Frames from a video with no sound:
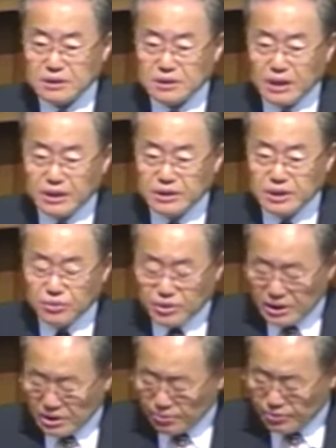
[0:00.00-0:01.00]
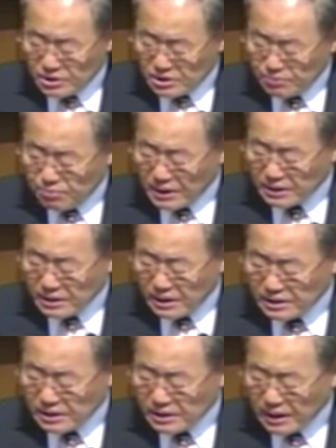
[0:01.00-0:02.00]
한때 우리
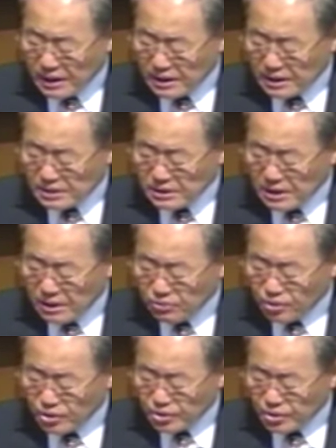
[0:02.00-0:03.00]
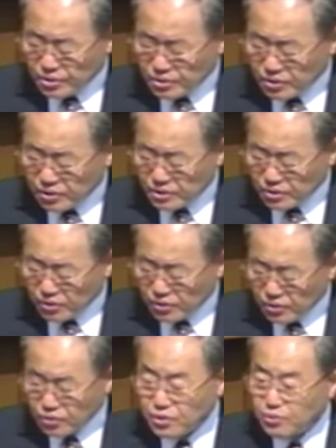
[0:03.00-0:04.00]
신방달 대다 하나씩 나누어 드렸을 것이고
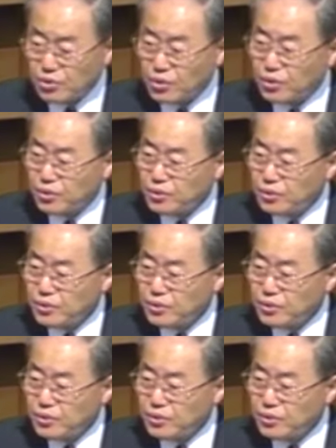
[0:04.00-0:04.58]
요즘도